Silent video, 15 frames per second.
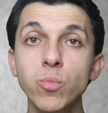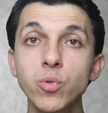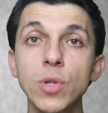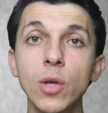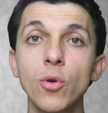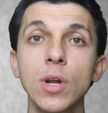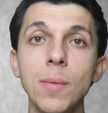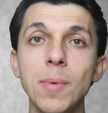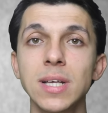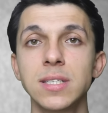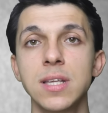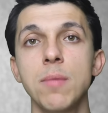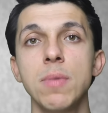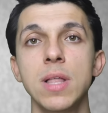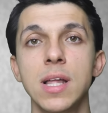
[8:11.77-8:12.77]
Buna göre
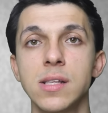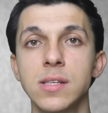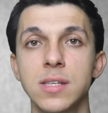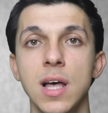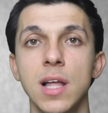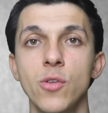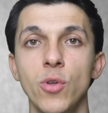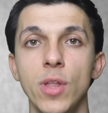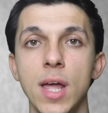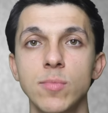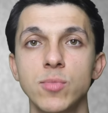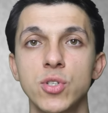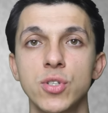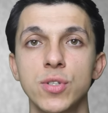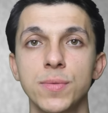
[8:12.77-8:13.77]
beslenmelerini
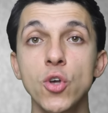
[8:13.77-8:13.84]
sağlıyorlarmış.